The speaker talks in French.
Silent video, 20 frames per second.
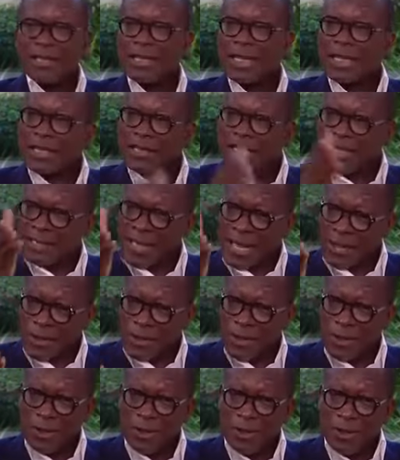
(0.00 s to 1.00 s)
Et c'est
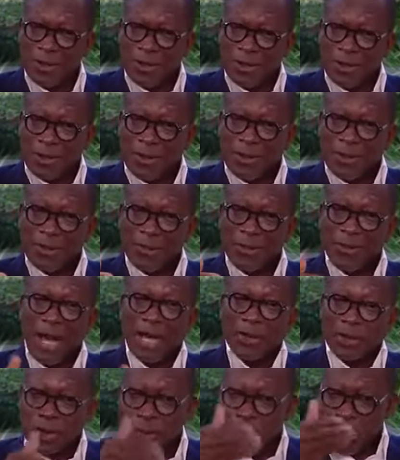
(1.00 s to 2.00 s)
d'ailleurs euh,
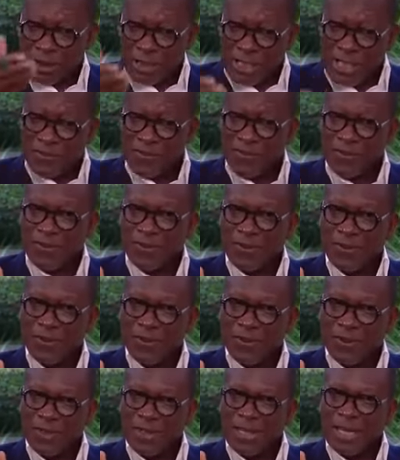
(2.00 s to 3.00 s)
à ce motif
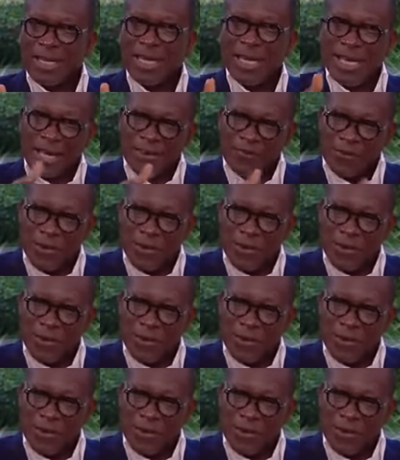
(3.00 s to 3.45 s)
qu'elle est